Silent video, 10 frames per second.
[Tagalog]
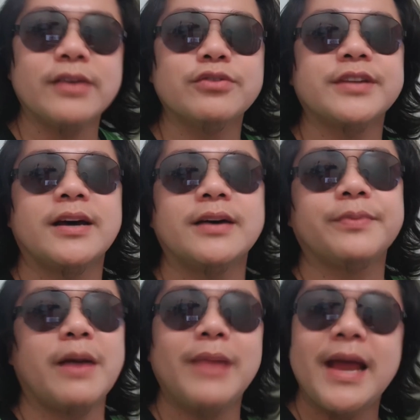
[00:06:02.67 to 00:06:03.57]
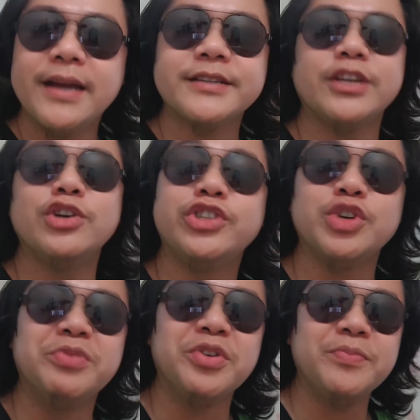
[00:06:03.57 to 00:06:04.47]
usa ka vlogger sa
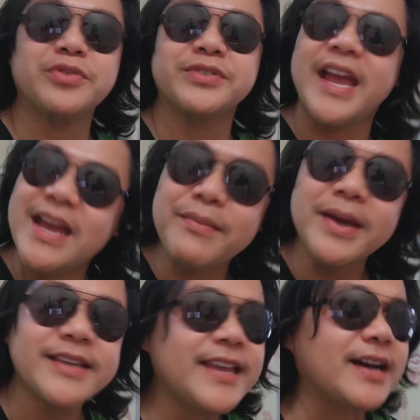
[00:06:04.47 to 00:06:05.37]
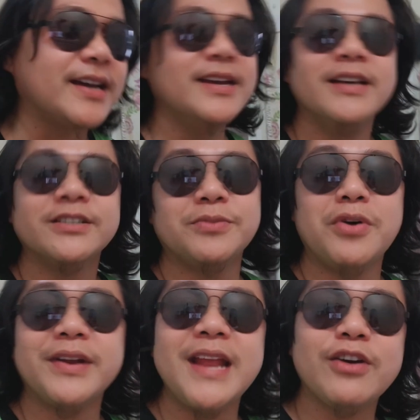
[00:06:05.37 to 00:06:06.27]
YouTube no. Pero sayang bay sayang. So
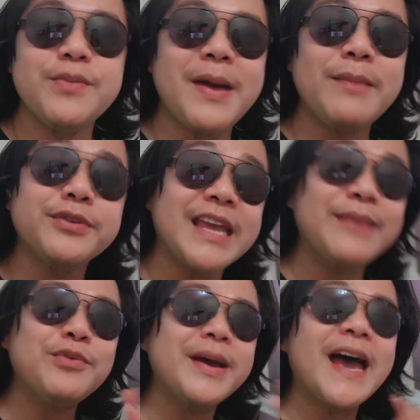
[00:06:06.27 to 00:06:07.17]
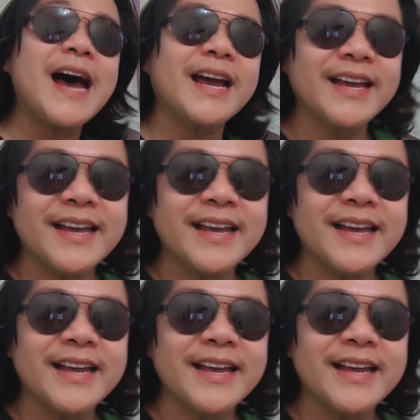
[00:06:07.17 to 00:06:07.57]
mao na ako ipabot sa imo bay ha.